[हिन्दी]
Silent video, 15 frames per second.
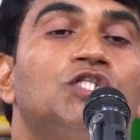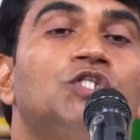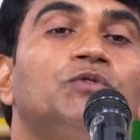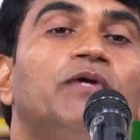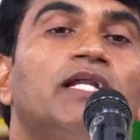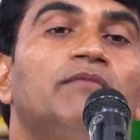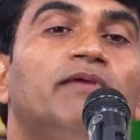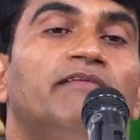
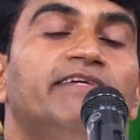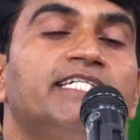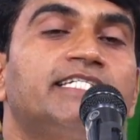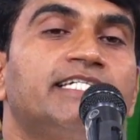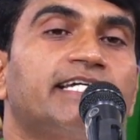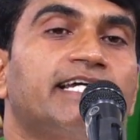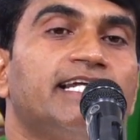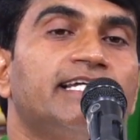उज्जवल
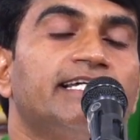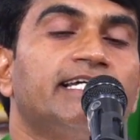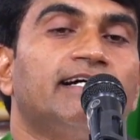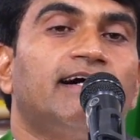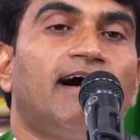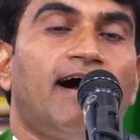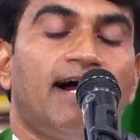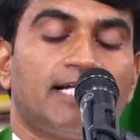भविष्य के
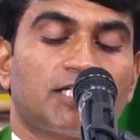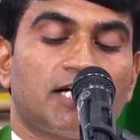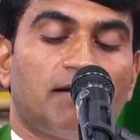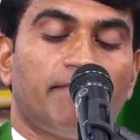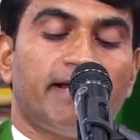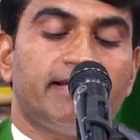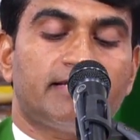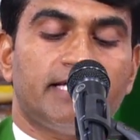लिए
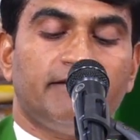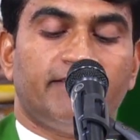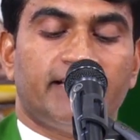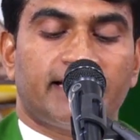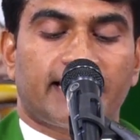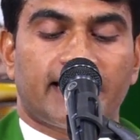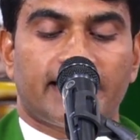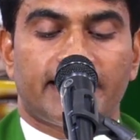आशामय
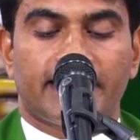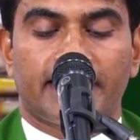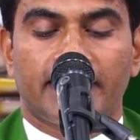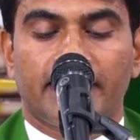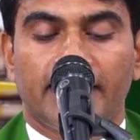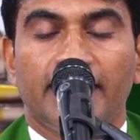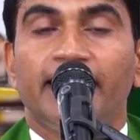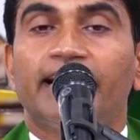जीवन के
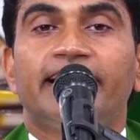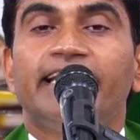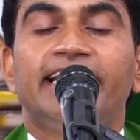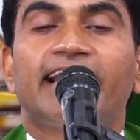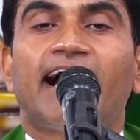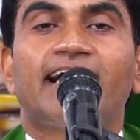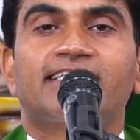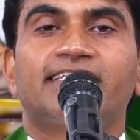लिए
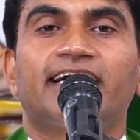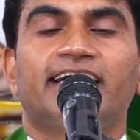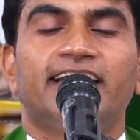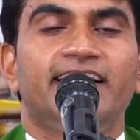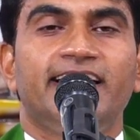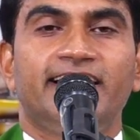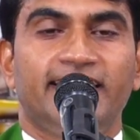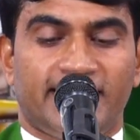
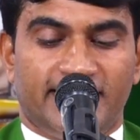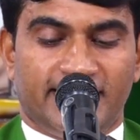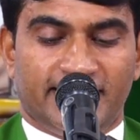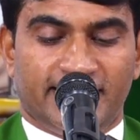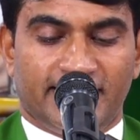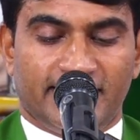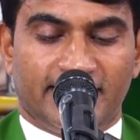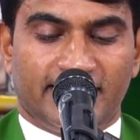निराशा के लिए
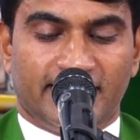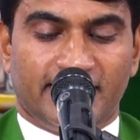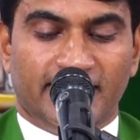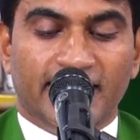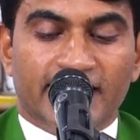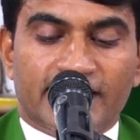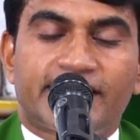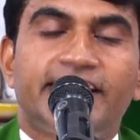नहीं
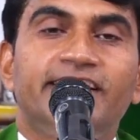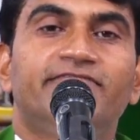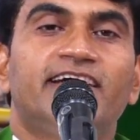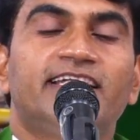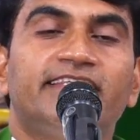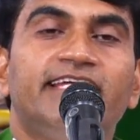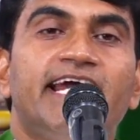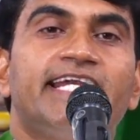
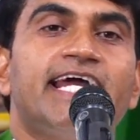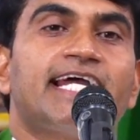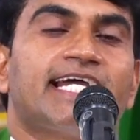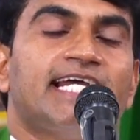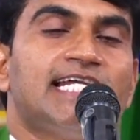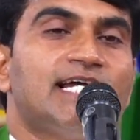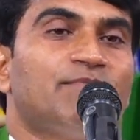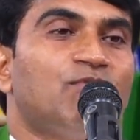जीवन
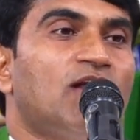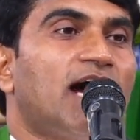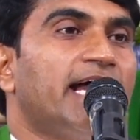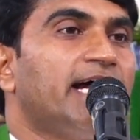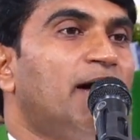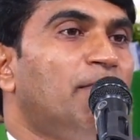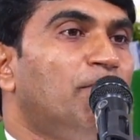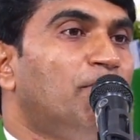देने के लिए
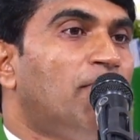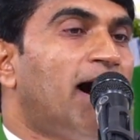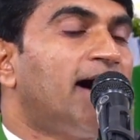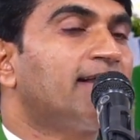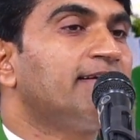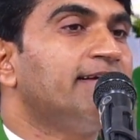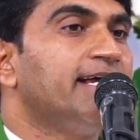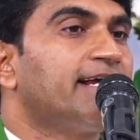बुलाया
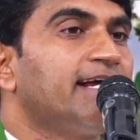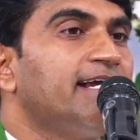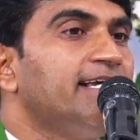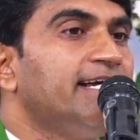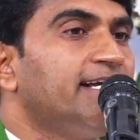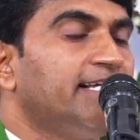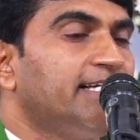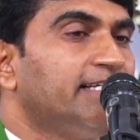मारने
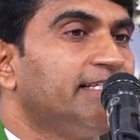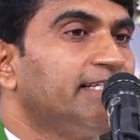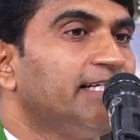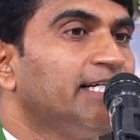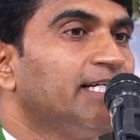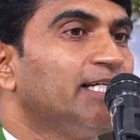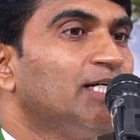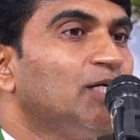के लिए नहीं
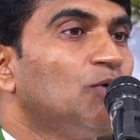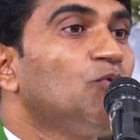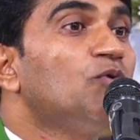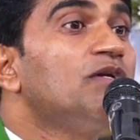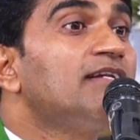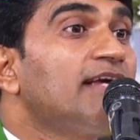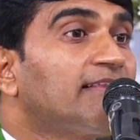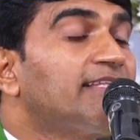
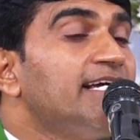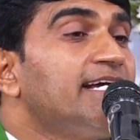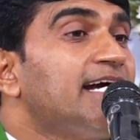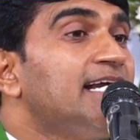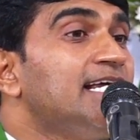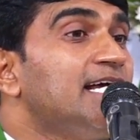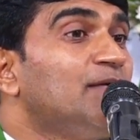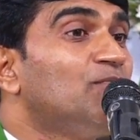
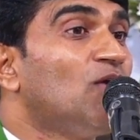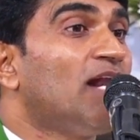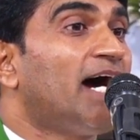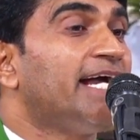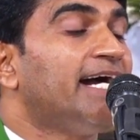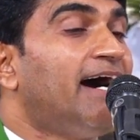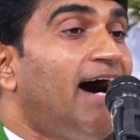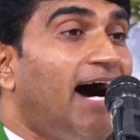उन्नति के लिए
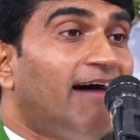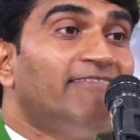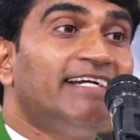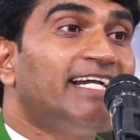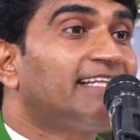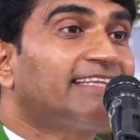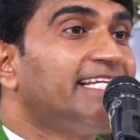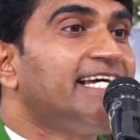बुलाया
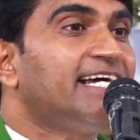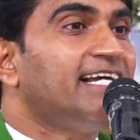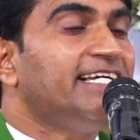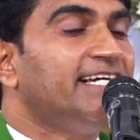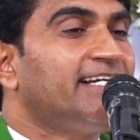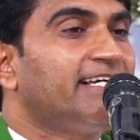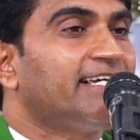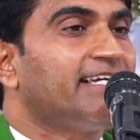अवनति
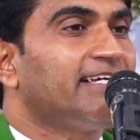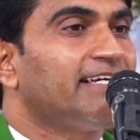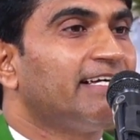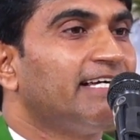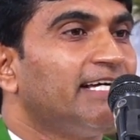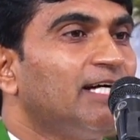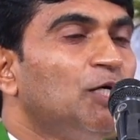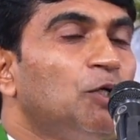के लिए नहीं
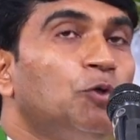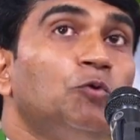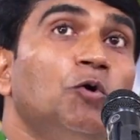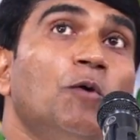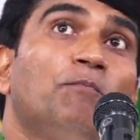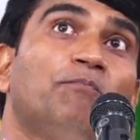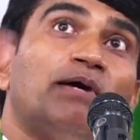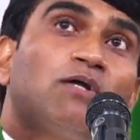
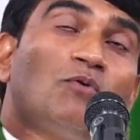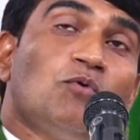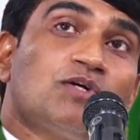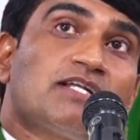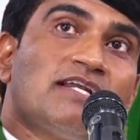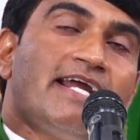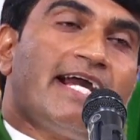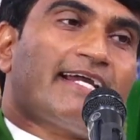ऊपर
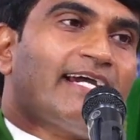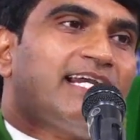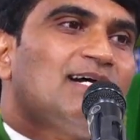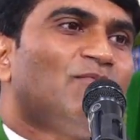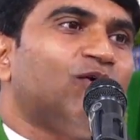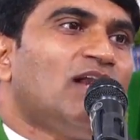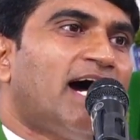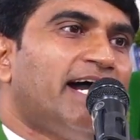उठने
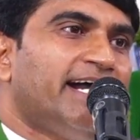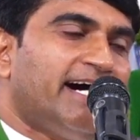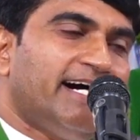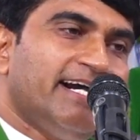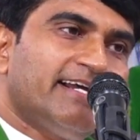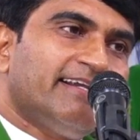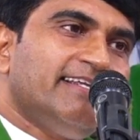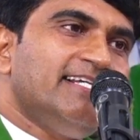के लिए
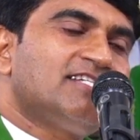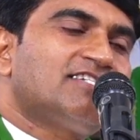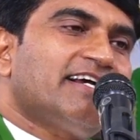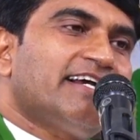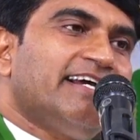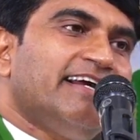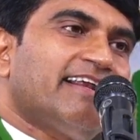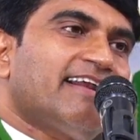बुलाया
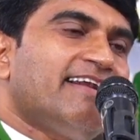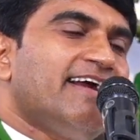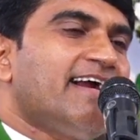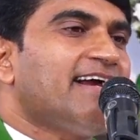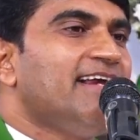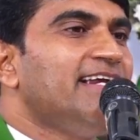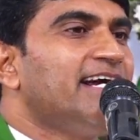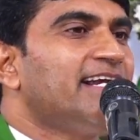नीचे
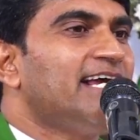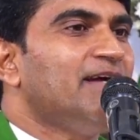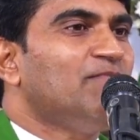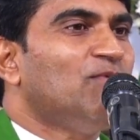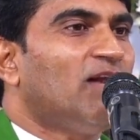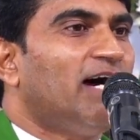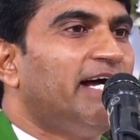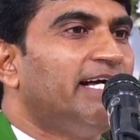गिरने के लिए
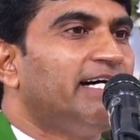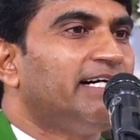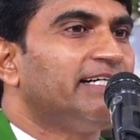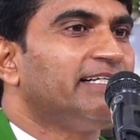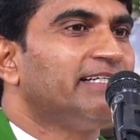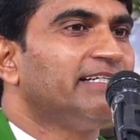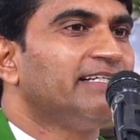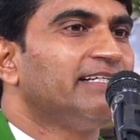नहीं
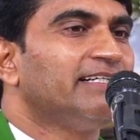बुलाया